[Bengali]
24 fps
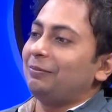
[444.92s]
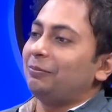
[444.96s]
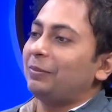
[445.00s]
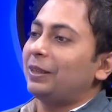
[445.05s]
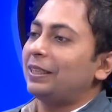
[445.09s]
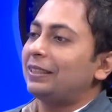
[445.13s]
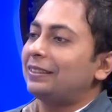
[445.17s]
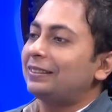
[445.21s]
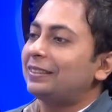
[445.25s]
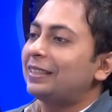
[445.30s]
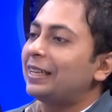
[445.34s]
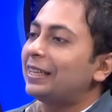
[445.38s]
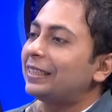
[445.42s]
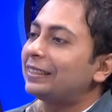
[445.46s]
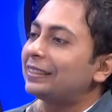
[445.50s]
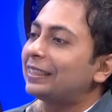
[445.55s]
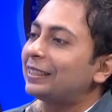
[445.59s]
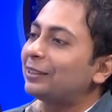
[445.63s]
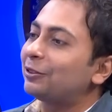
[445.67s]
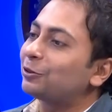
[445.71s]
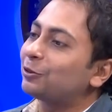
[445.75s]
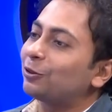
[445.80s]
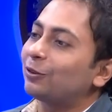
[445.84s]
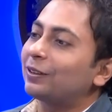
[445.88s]
আচ্ছা। মানে ট্রেন
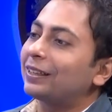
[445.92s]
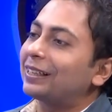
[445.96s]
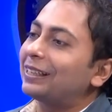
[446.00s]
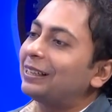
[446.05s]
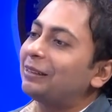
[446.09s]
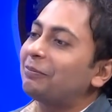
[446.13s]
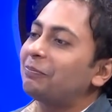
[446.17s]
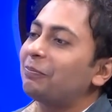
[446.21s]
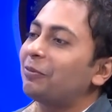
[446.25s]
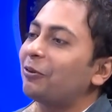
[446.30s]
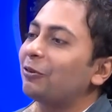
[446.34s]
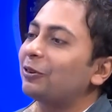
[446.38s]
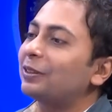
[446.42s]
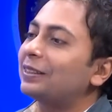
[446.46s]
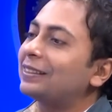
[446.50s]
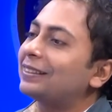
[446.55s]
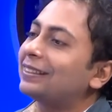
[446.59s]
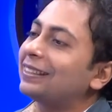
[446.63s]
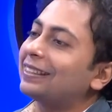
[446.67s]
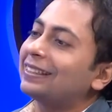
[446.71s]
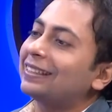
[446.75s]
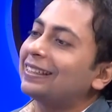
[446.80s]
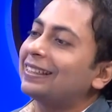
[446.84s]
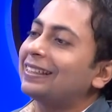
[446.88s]
কিন্তু চলে গেলে পরের
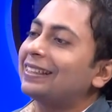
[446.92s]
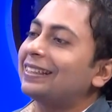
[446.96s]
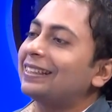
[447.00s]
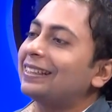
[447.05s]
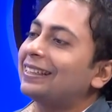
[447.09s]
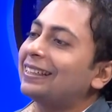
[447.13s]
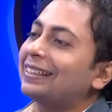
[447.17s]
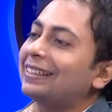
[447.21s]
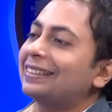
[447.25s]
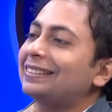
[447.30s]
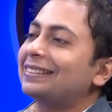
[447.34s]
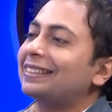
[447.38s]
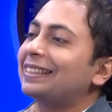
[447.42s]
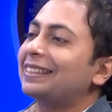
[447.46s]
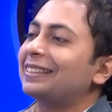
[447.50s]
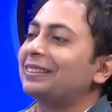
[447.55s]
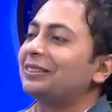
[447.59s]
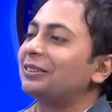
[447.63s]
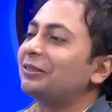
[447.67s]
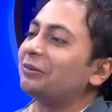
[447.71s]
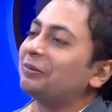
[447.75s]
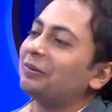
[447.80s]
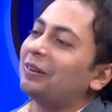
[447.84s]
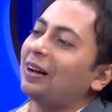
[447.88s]
ট্রেন এসে
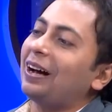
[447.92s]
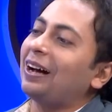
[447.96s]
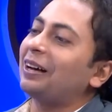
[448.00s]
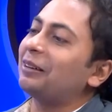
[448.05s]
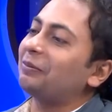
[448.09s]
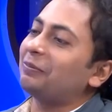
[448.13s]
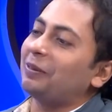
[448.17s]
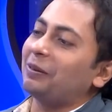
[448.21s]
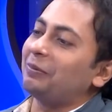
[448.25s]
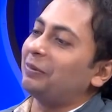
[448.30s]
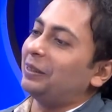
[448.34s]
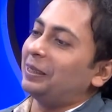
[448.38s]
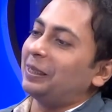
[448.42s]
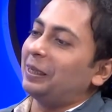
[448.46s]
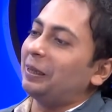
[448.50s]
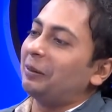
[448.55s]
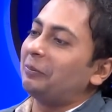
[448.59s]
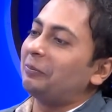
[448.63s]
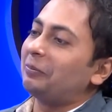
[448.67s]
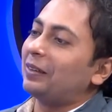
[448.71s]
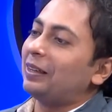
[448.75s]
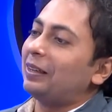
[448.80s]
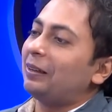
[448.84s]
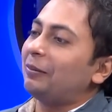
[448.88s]
কিন্তু আর পাবেন না
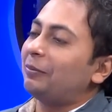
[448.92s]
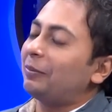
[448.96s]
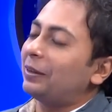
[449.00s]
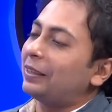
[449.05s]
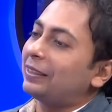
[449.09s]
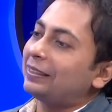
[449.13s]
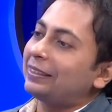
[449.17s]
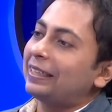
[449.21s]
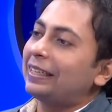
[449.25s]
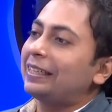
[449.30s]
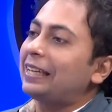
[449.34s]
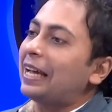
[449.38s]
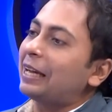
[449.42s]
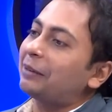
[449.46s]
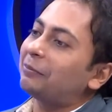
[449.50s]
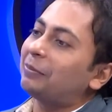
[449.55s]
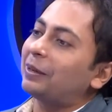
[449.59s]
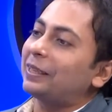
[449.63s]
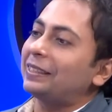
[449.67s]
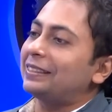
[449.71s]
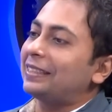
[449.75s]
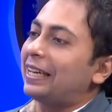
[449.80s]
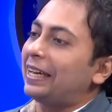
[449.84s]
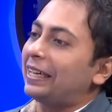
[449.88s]
মানে ট্রেন
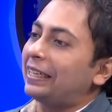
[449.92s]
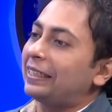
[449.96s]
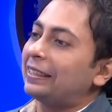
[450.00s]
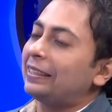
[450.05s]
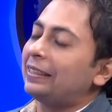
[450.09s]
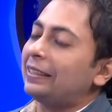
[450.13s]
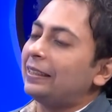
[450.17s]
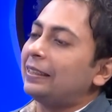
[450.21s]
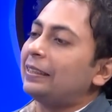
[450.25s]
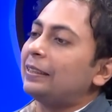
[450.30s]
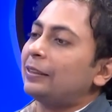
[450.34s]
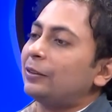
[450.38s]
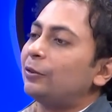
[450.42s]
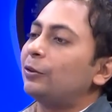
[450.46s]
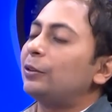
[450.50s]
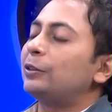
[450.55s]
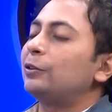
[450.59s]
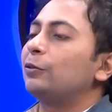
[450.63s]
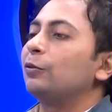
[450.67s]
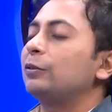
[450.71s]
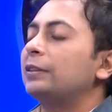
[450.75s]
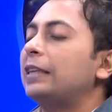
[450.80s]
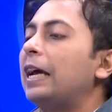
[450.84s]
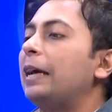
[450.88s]
একবারই যায় তো এই
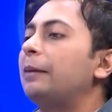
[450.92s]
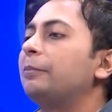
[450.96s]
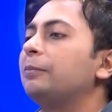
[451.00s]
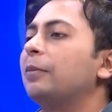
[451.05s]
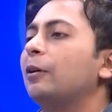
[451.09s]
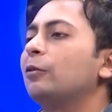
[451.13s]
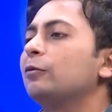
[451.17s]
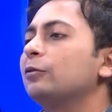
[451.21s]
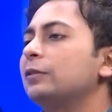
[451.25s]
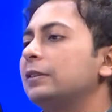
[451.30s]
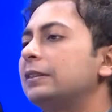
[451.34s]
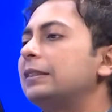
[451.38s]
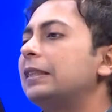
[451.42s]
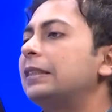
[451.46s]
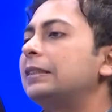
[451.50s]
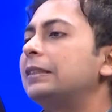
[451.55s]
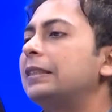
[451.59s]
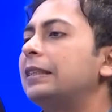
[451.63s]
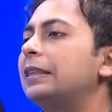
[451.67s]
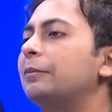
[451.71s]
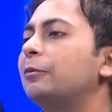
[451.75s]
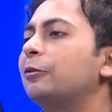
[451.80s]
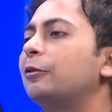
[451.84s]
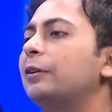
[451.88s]
জন্য টাইম বাউন্ড
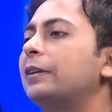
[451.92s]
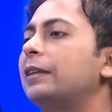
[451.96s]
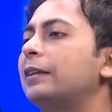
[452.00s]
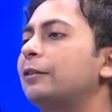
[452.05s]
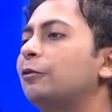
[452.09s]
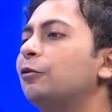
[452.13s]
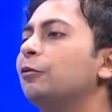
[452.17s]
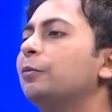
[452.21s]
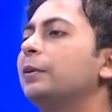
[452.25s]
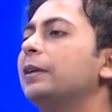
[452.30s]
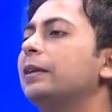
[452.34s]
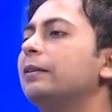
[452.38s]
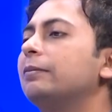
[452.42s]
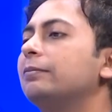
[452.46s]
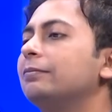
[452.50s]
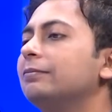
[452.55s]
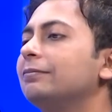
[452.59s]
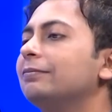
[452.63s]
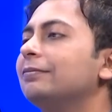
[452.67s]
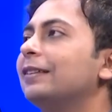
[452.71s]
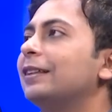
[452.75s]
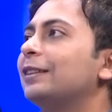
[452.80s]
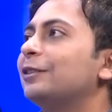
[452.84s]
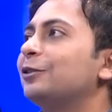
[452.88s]
সার্জারি এবং এটা খুবই
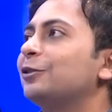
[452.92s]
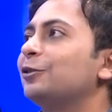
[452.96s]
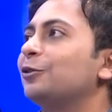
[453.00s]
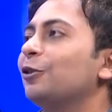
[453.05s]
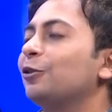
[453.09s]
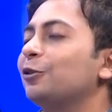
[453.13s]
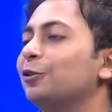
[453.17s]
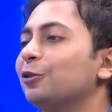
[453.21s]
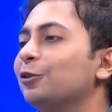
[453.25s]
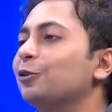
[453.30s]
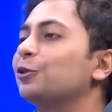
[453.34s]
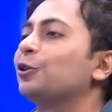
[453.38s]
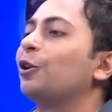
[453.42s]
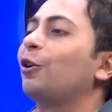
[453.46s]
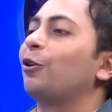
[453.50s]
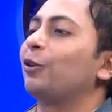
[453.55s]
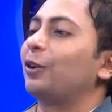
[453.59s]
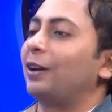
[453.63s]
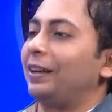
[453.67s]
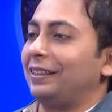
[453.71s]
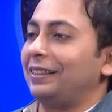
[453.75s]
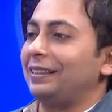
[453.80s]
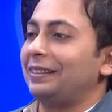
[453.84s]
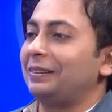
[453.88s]
যত্ন
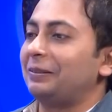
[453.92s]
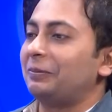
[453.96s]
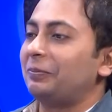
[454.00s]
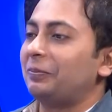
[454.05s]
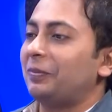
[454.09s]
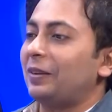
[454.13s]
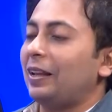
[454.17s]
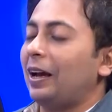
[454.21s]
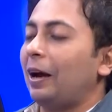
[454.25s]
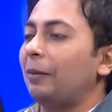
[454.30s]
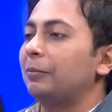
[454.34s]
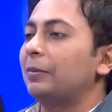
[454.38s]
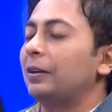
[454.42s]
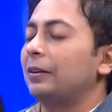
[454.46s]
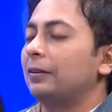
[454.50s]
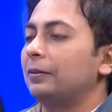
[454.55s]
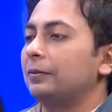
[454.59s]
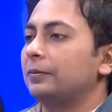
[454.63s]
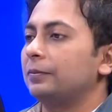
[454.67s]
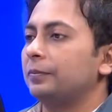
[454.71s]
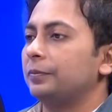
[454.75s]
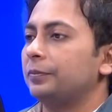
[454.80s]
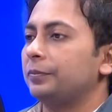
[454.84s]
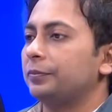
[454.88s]
সহকারে কোন বয়সে এটা